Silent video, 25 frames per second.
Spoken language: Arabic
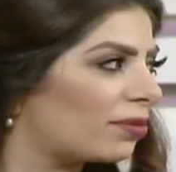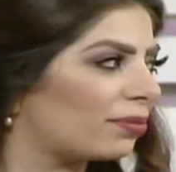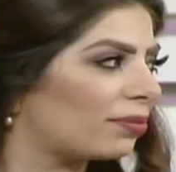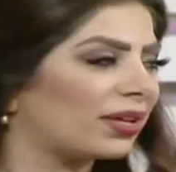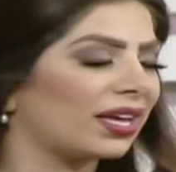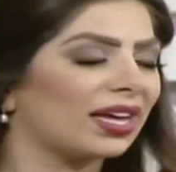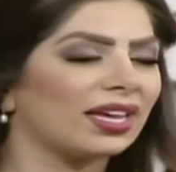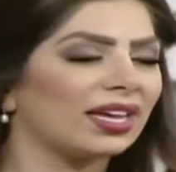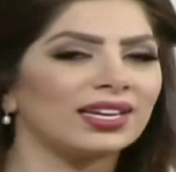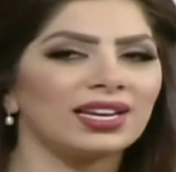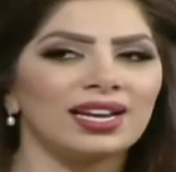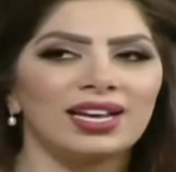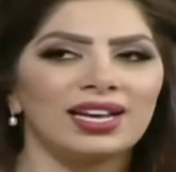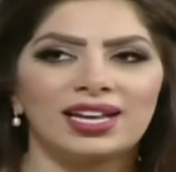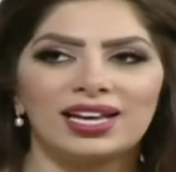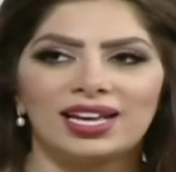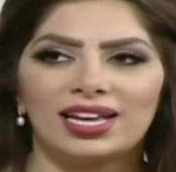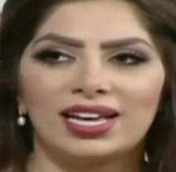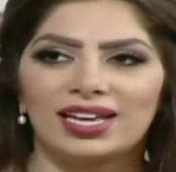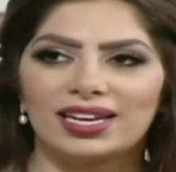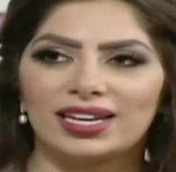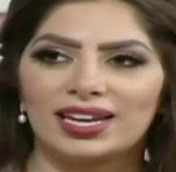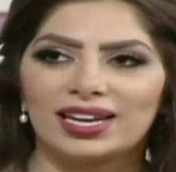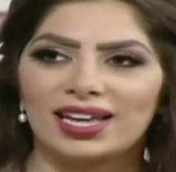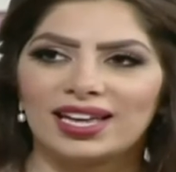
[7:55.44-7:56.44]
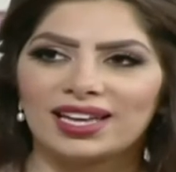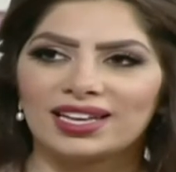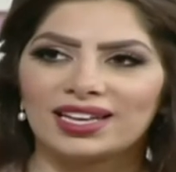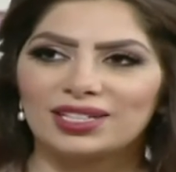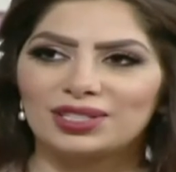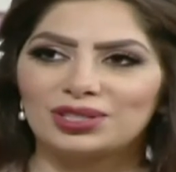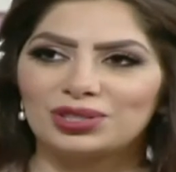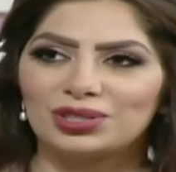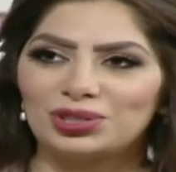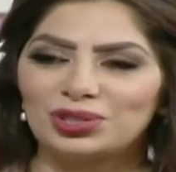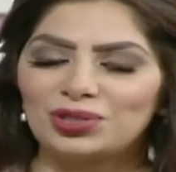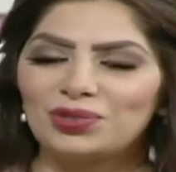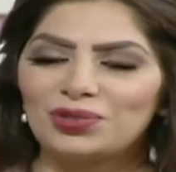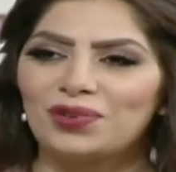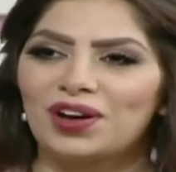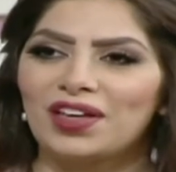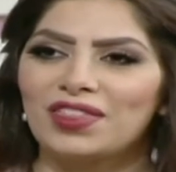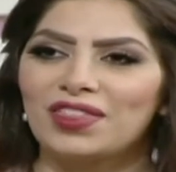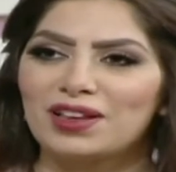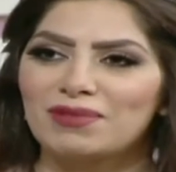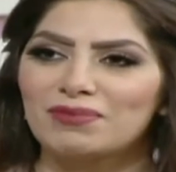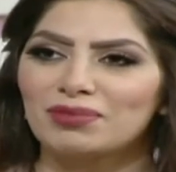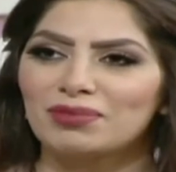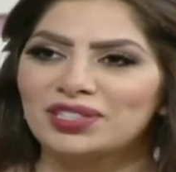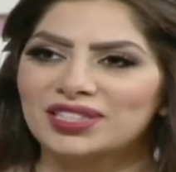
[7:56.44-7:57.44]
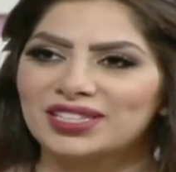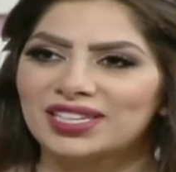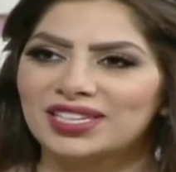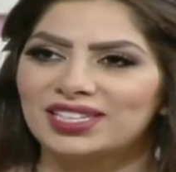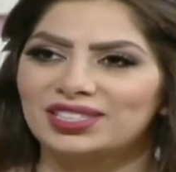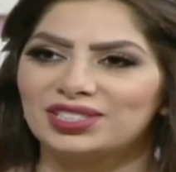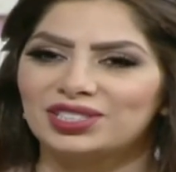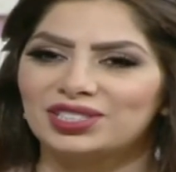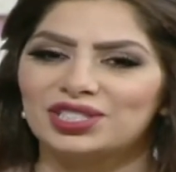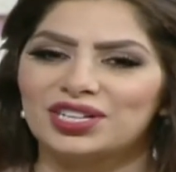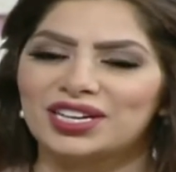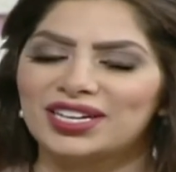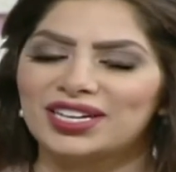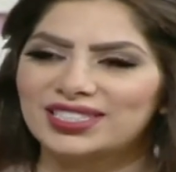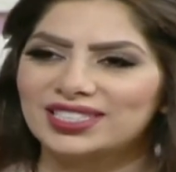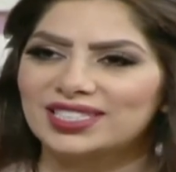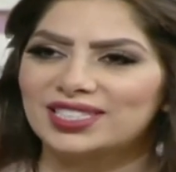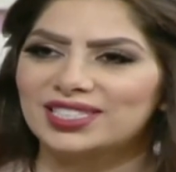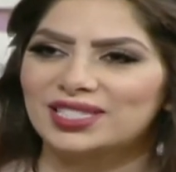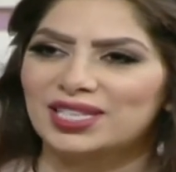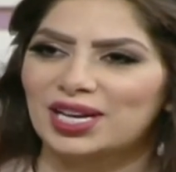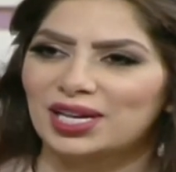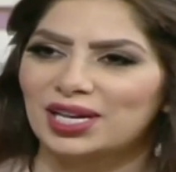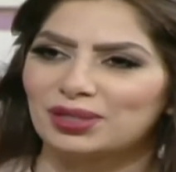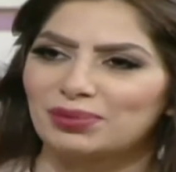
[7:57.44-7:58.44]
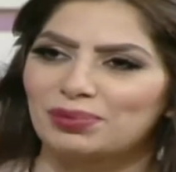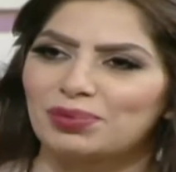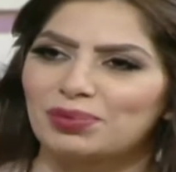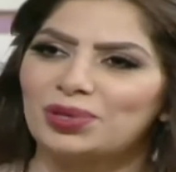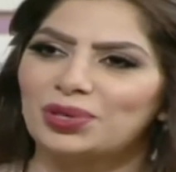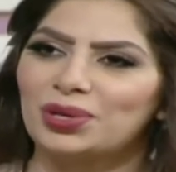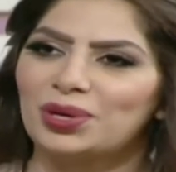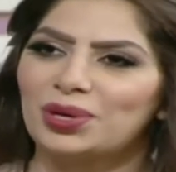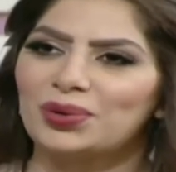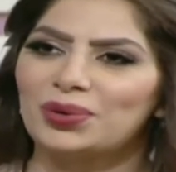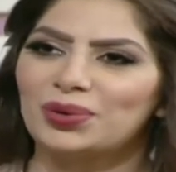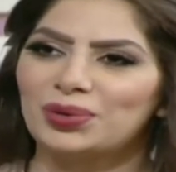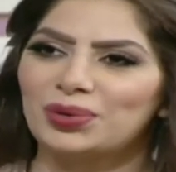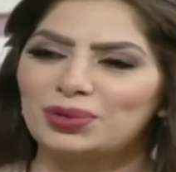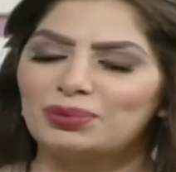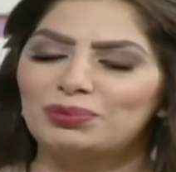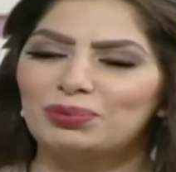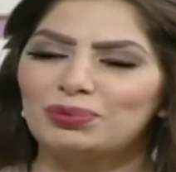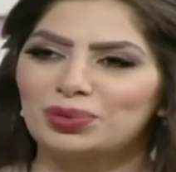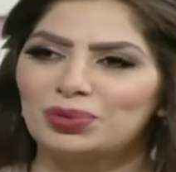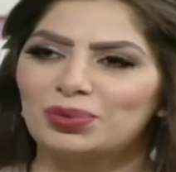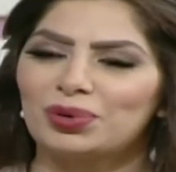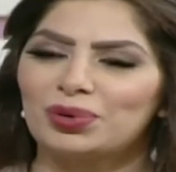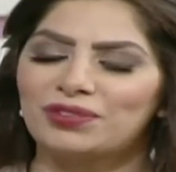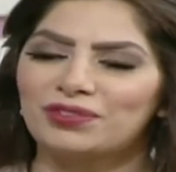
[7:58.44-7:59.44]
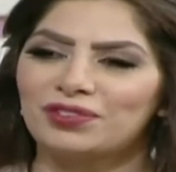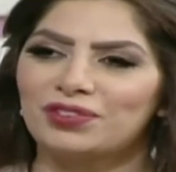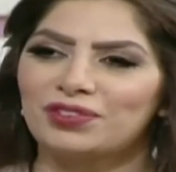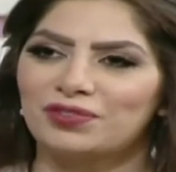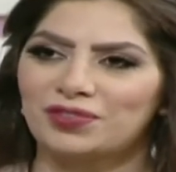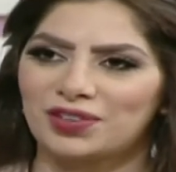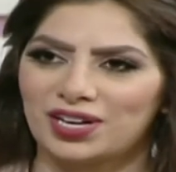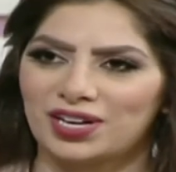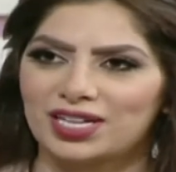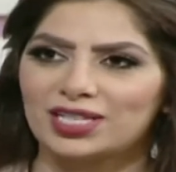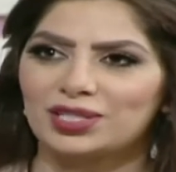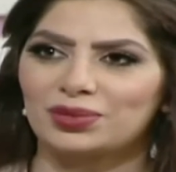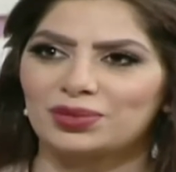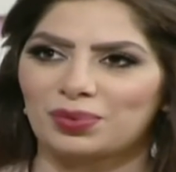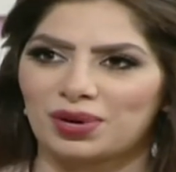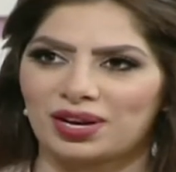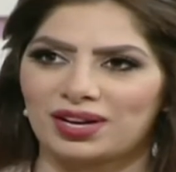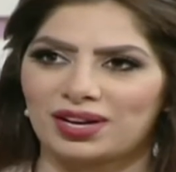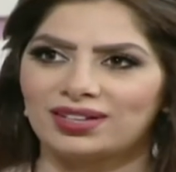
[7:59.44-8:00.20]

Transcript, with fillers: كان ان تشوف هذا المنتج الناس يستخدمونه ويكون متوفر في الاسواق